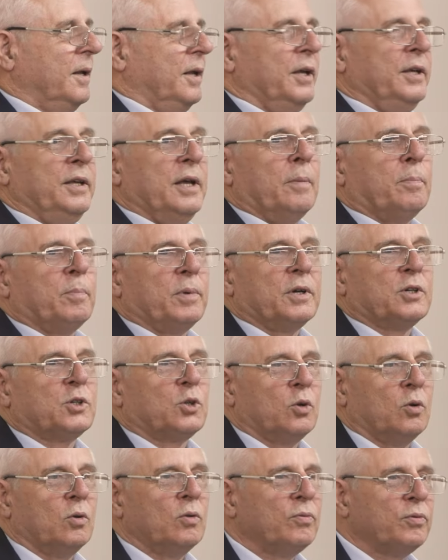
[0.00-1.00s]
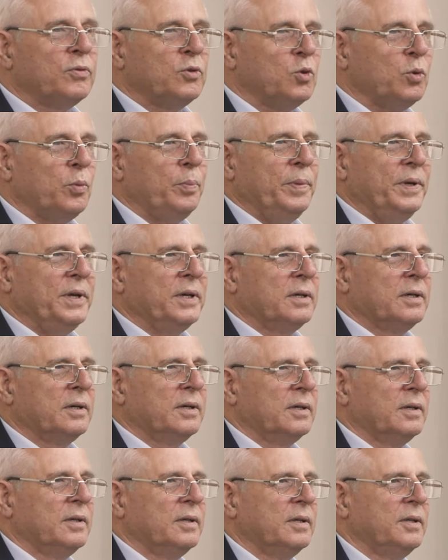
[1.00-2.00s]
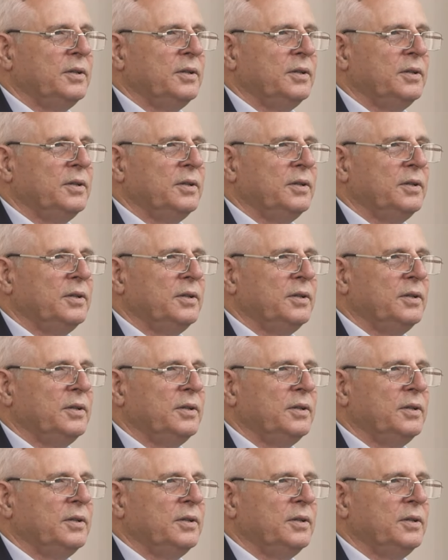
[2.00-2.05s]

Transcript: И я пришел в тупик.